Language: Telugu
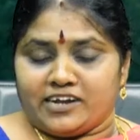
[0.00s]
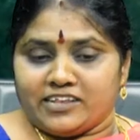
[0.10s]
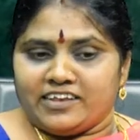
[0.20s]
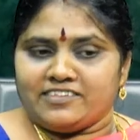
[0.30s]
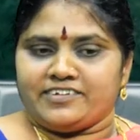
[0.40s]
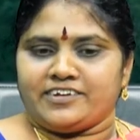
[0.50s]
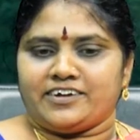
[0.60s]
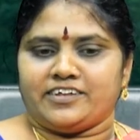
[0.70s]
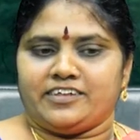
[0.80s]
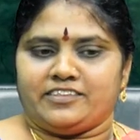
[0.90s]
అట్లా
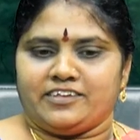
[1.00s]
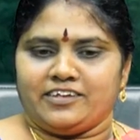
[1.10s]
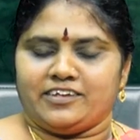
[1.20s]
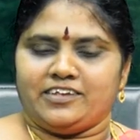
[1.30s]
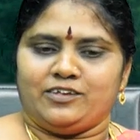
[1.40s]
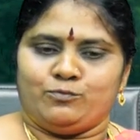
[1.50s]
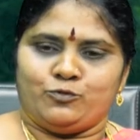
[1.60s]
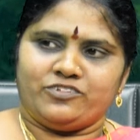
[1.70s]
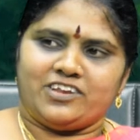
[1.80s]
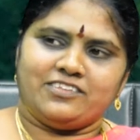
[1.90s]
తెలిసేటట్టు అయితే ఈ
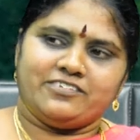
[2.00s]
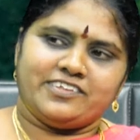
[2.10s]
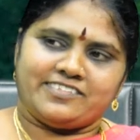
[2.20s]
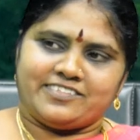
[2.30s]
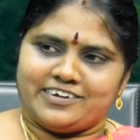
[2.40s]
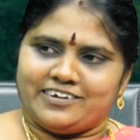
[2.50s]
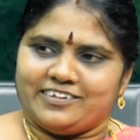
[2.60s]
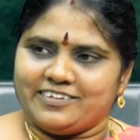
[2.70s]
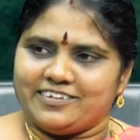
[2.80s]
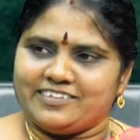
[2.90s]
పూజలు ఎందుకు
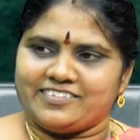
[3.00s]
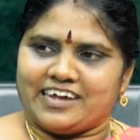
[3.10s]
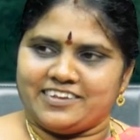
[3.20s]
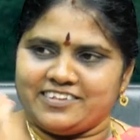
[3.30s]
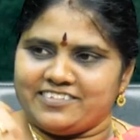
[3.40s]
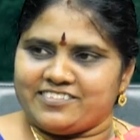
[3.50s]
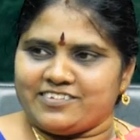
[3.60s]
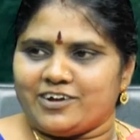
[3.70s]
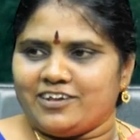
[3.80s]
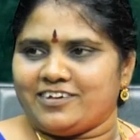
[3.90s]
చేస్తారండి సాధన
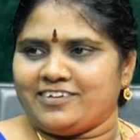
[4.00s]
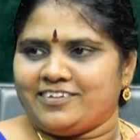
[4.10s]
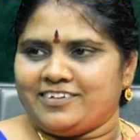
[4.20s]
చేసేవాళ్ళుగా